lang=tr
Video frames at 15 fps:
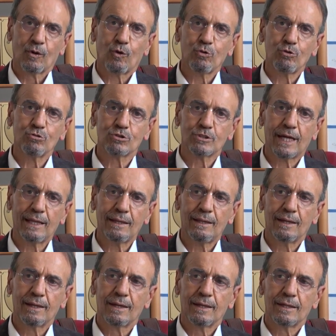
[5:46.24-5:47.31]
O yüzden
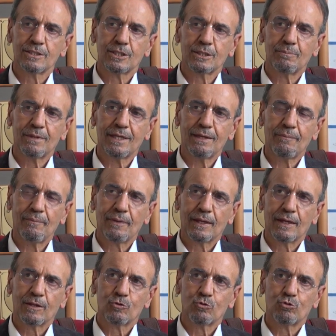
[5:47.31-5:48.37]
şimdi
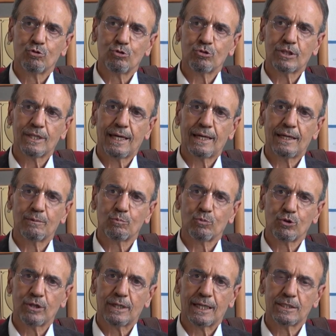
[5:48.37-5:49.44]
Türkiye'nin
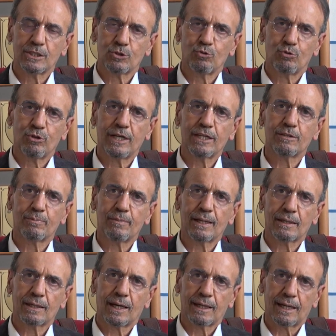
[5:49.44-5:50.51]
bu ilacı
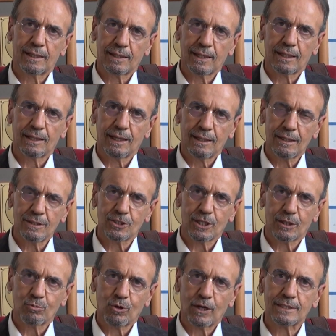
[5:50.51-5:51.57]
üretme kararına
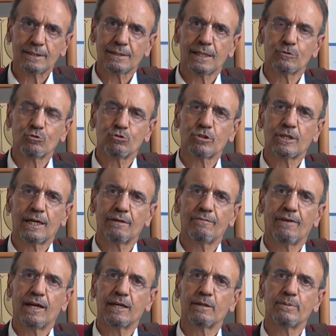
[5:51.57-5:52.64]
gelince bu aslında Türkiye'nin
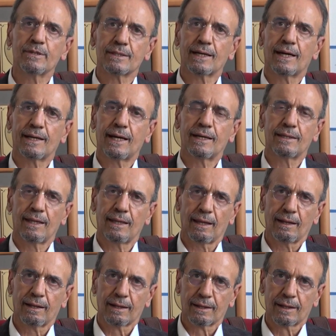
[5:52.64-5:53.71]
verdiği bir karar değil.
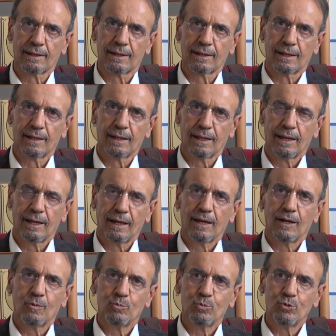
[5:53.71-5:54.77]

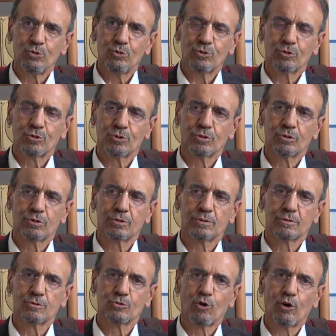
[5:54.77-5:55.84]
Bu e,
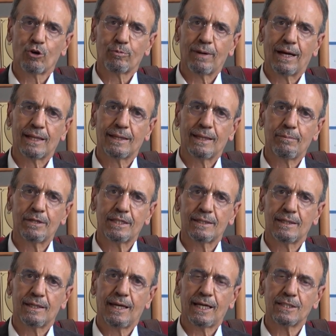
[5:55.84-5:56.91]
normalde bir
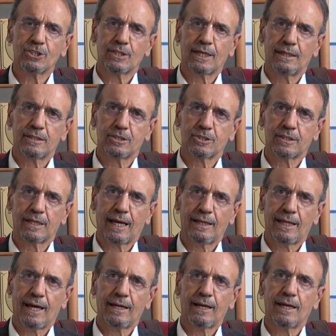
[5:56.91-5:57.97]
ilaç geliştiren
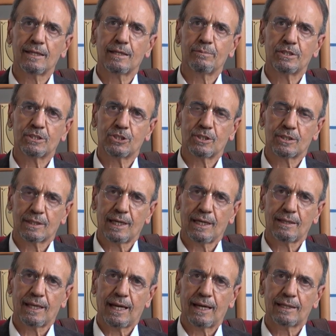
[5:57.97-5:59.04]
herhangi bir
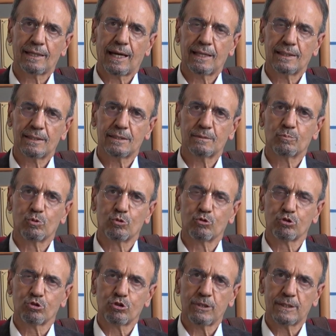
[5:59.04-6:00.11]
şirket eğer kendi
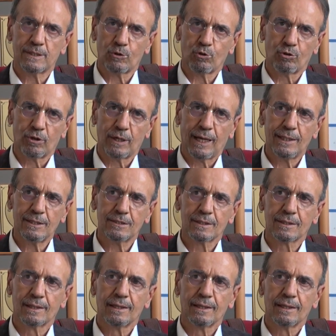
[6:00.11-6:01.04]
buluşu ise o ilaç